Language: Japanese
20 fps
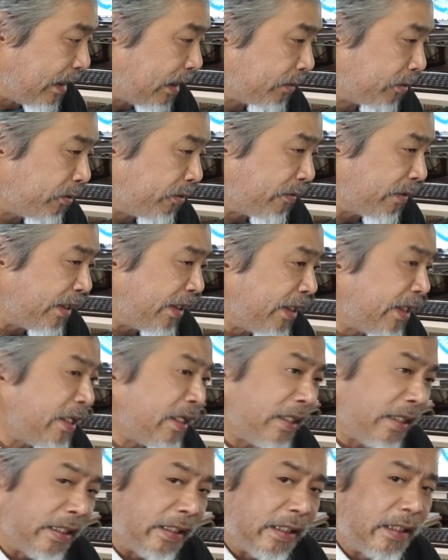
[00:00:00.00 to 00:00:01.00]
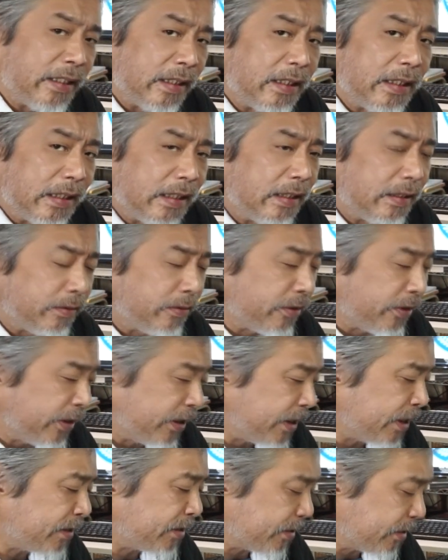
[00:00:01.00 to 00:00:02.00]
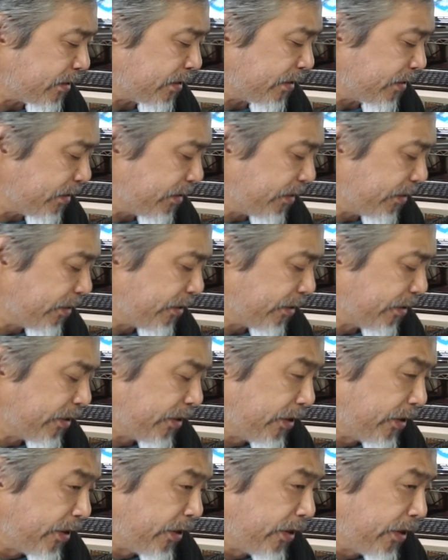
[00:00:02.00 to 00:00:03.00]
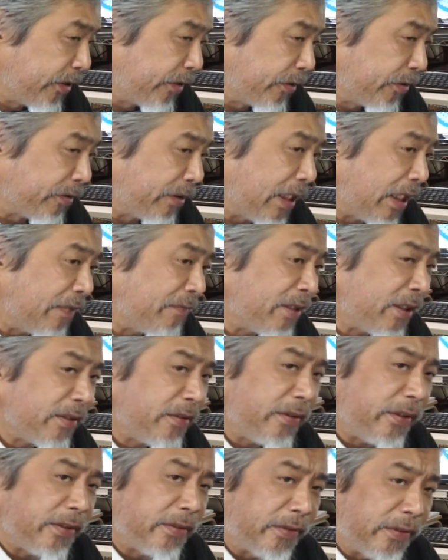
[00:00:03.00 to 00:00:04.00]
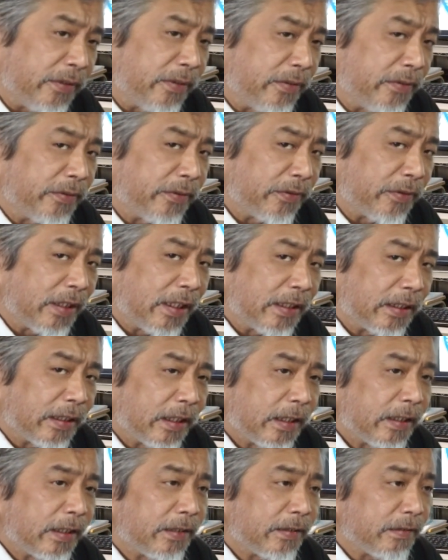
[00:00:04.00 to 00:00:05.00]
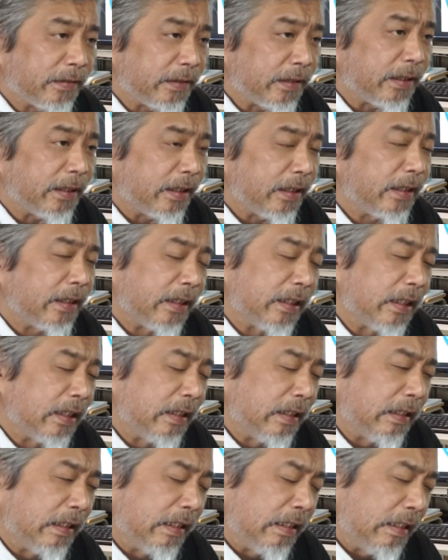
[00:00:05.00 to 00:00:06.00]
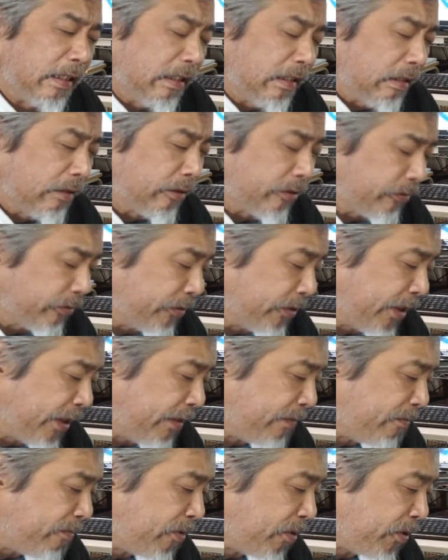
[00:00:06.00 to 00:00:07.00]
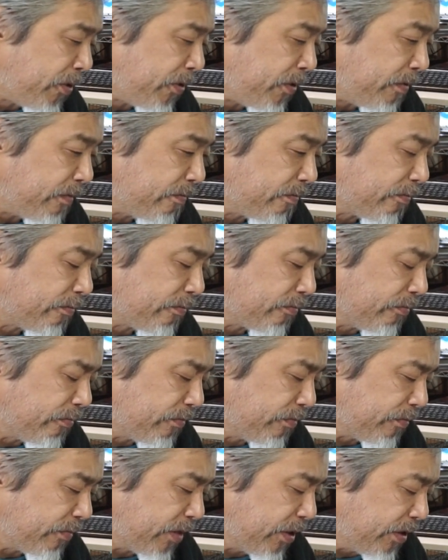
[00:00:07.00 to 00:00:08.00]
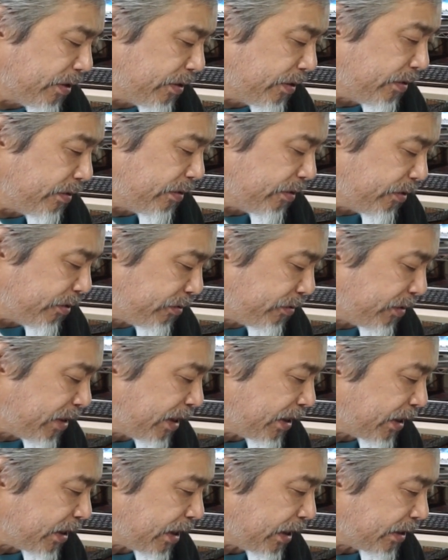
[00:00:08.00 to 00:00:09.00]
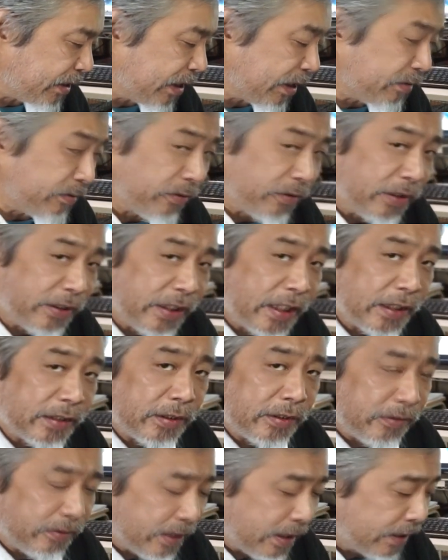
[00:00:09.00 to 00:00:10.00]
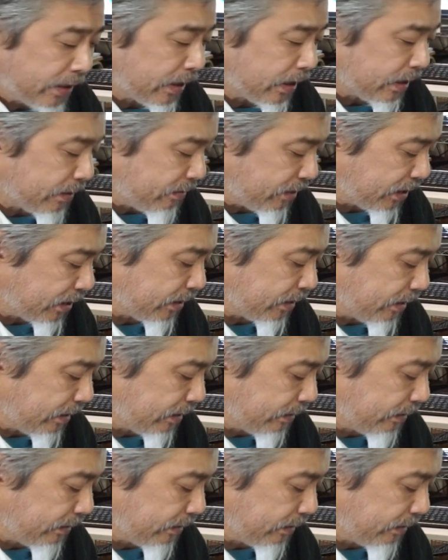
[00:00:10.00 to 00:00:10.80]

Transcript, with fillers: あと エーアイ の技術とガミロイドの関係ですね、その辺も重点になっていくのかなという感じがします。